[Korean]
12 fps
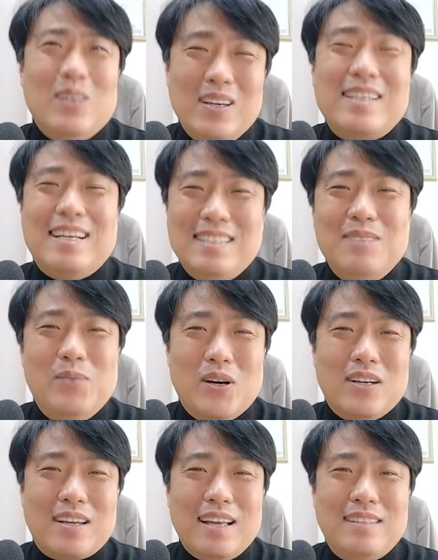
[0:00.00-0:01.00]
여기까지는
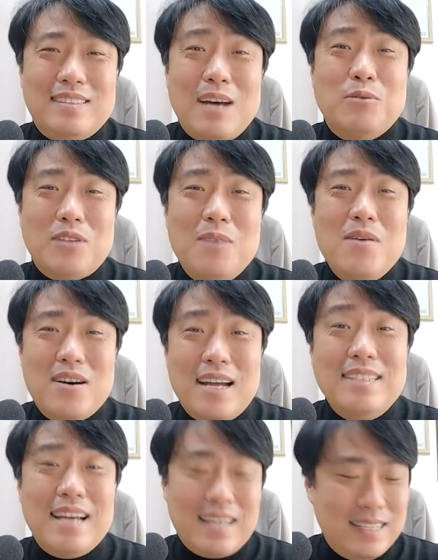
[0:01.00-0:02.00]
뭐 그렇게 차후 설명을
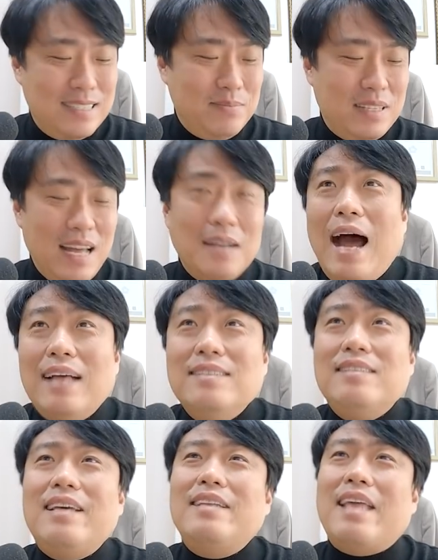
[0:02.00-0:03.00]
하지 않겠습니다.
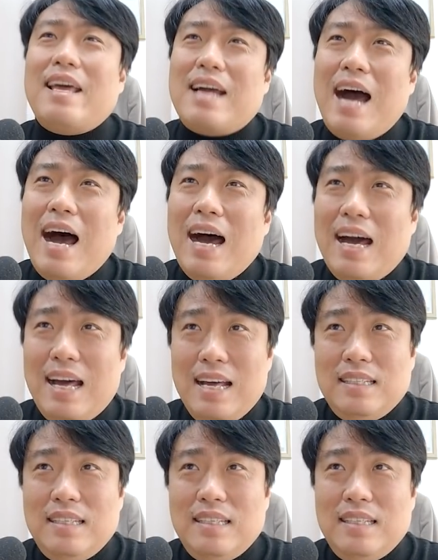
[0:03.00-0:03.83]
한 세대가